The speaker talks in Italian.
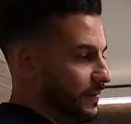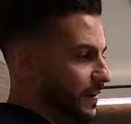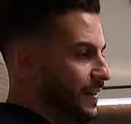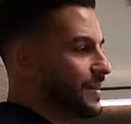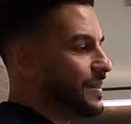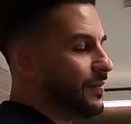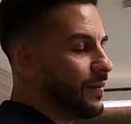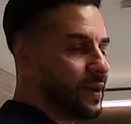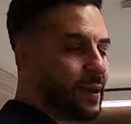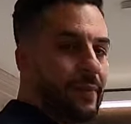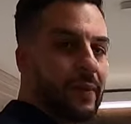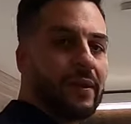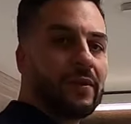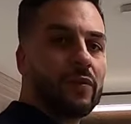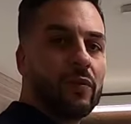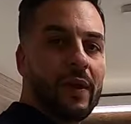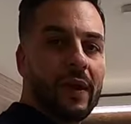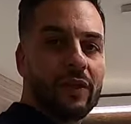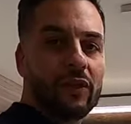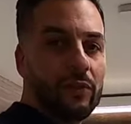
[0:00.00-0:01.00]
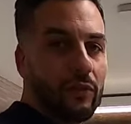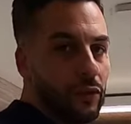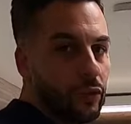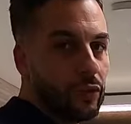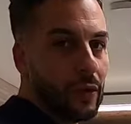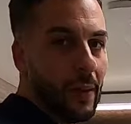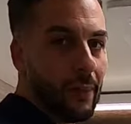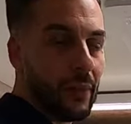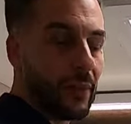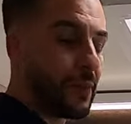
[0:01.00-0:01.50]
diventa veramente un letto
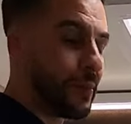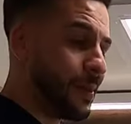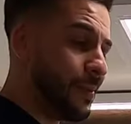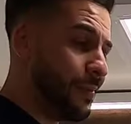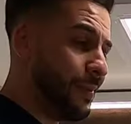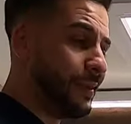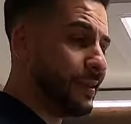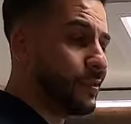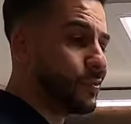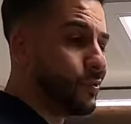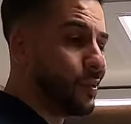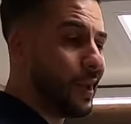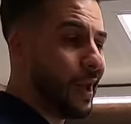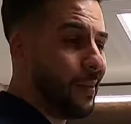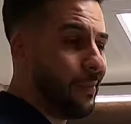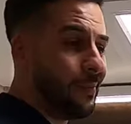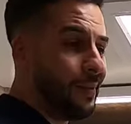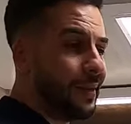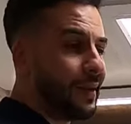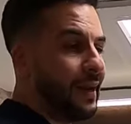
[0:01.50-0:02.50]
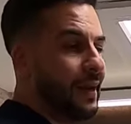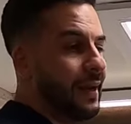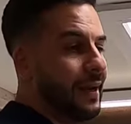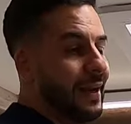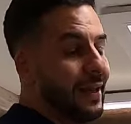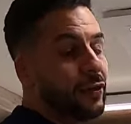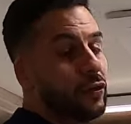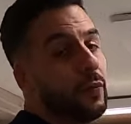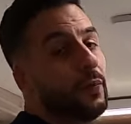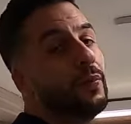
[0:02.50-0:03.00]
molto ampio, probabilmente su camper il
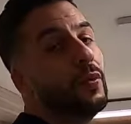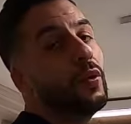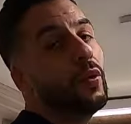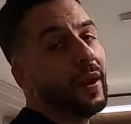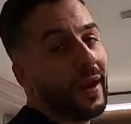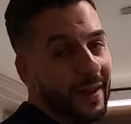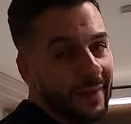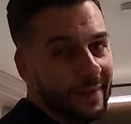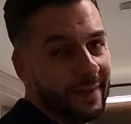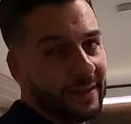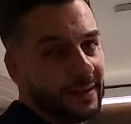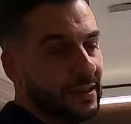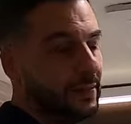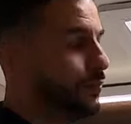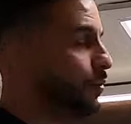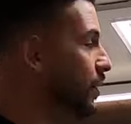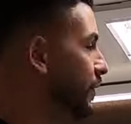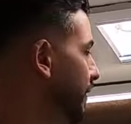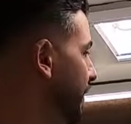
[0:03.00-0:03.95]
letto più grande che si può